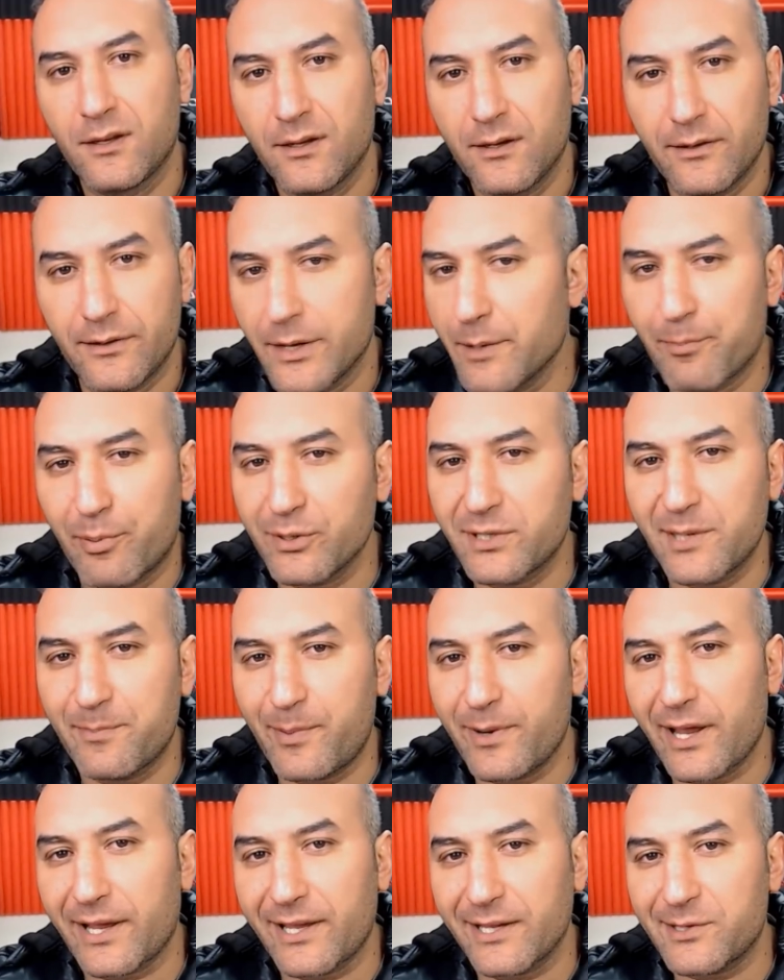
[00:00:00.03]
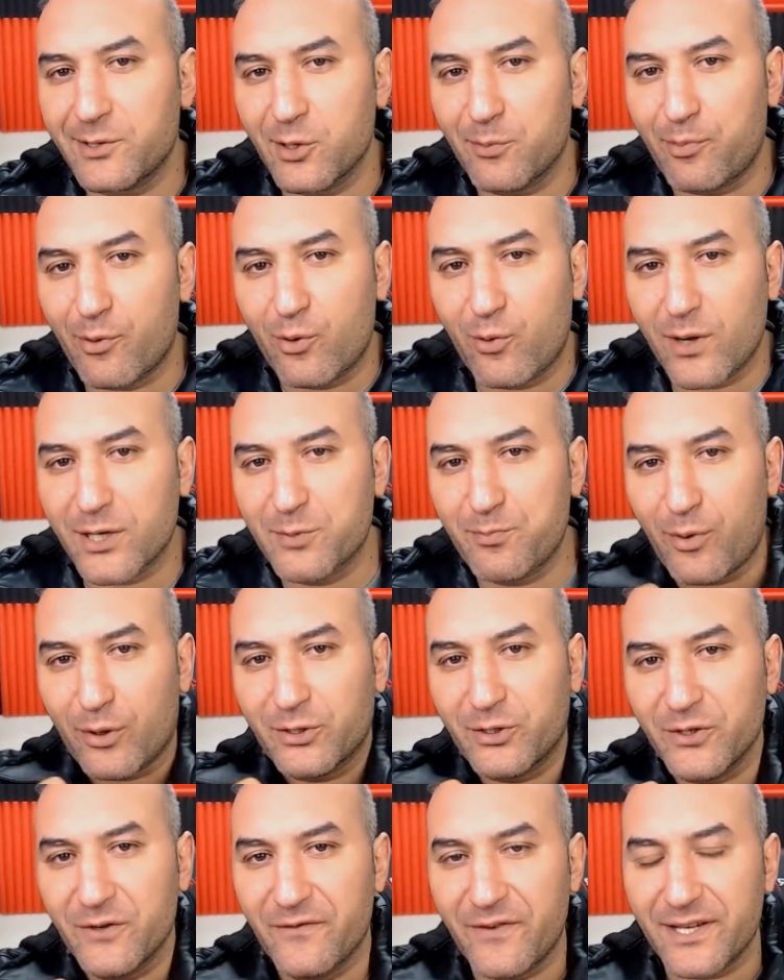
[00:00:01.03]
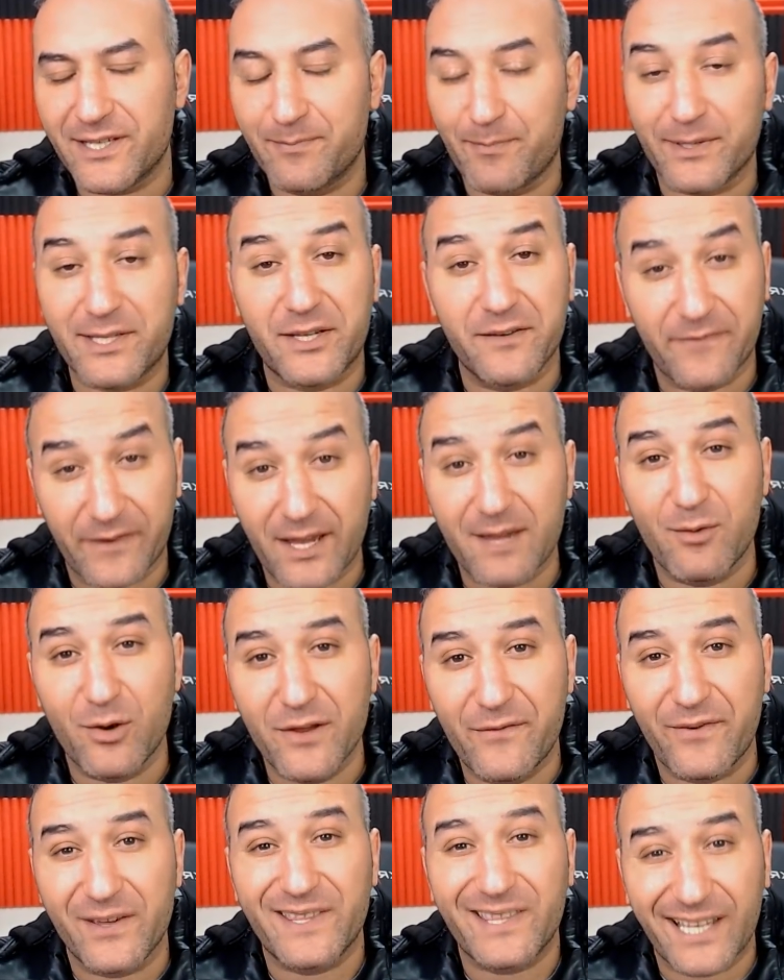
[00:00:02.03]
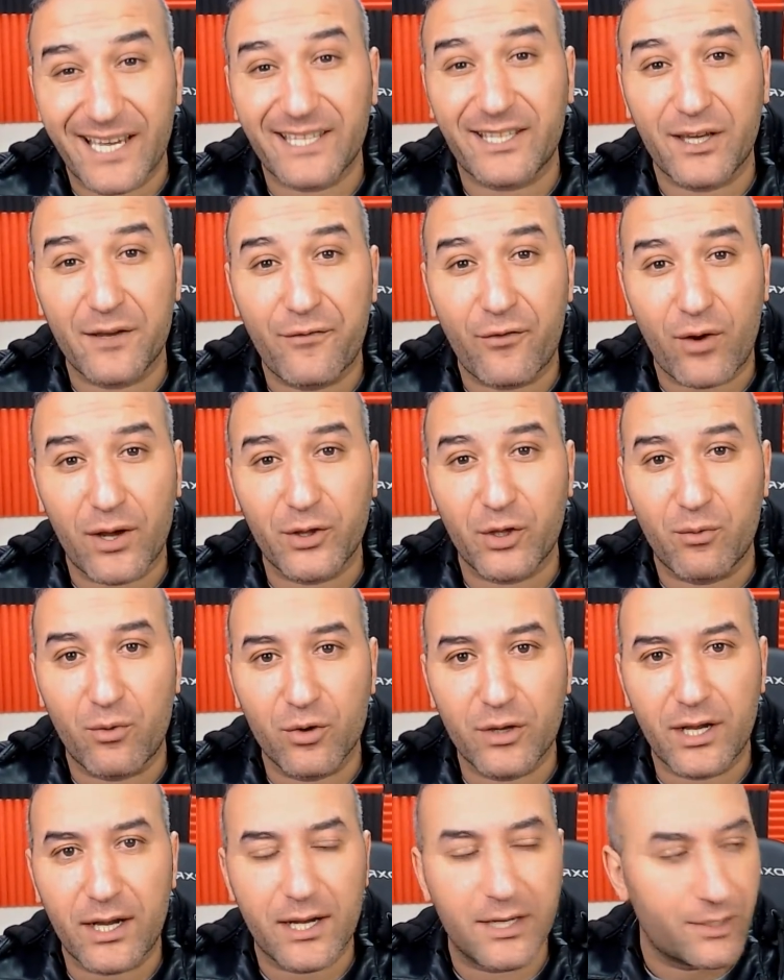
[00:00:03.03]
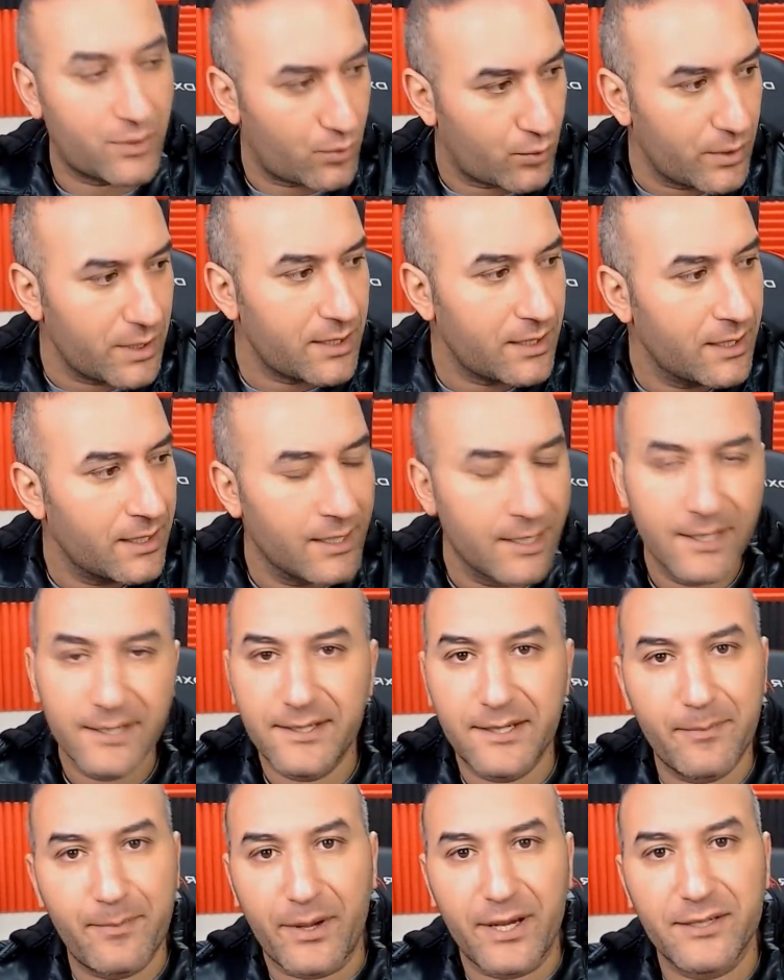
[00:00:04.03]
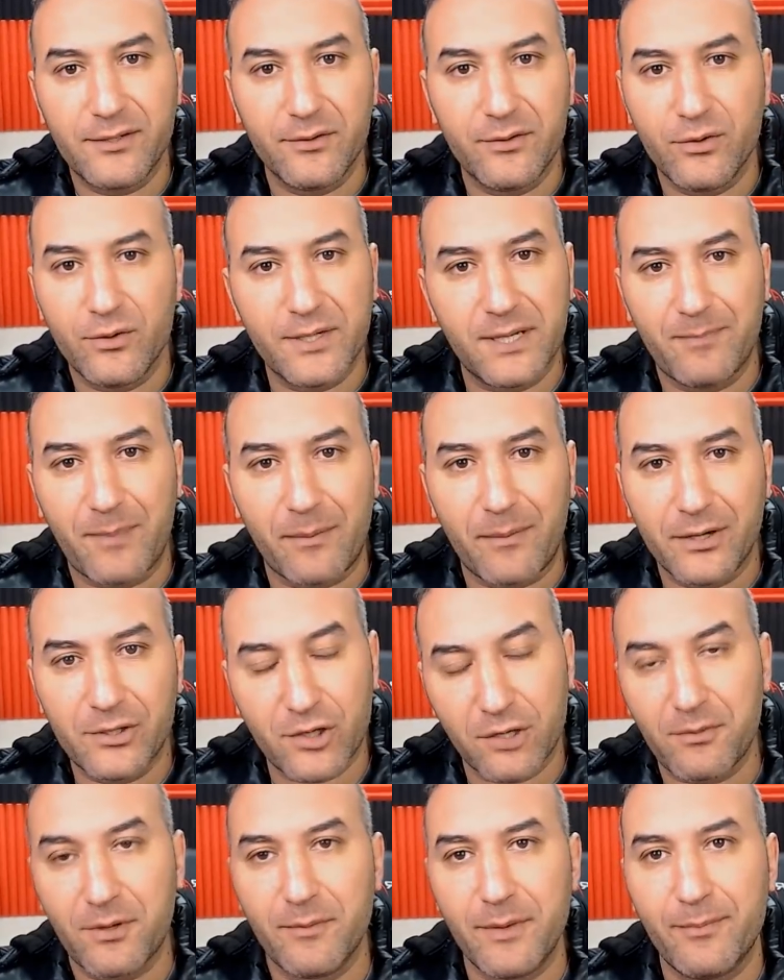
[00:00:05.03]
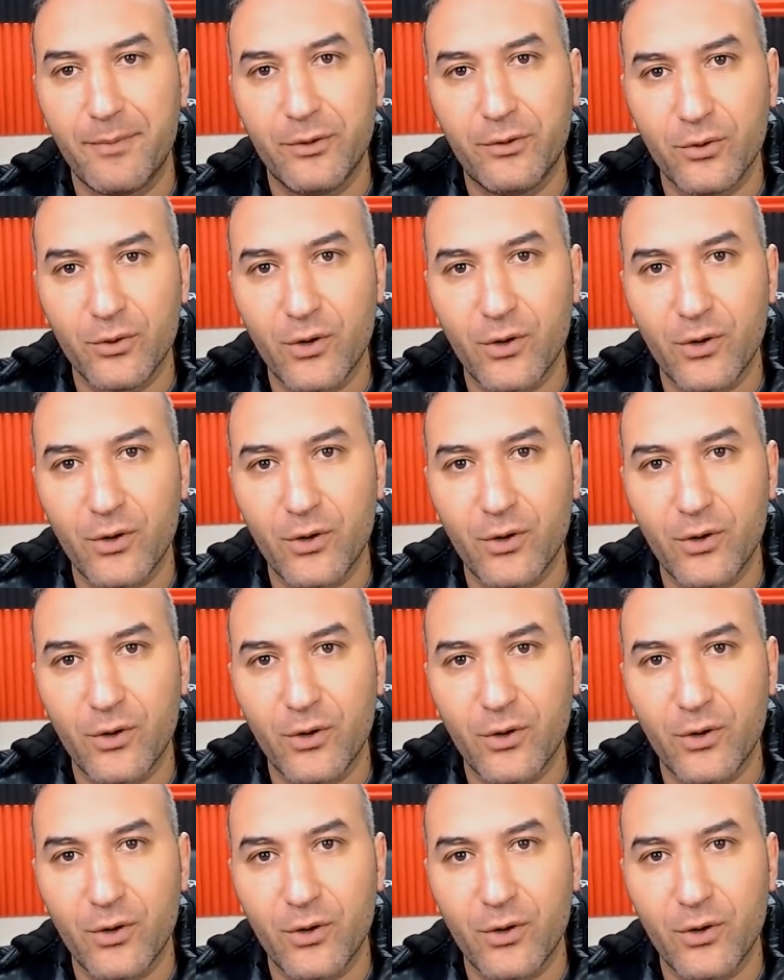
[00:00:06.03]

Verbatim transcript: Ne me posez pas la question pourquoi je porte une veste parce que vraiment il fait très très froid dans mon garage. Oui, c'est pas un studio, c'est pas ma chambre, mais plutôt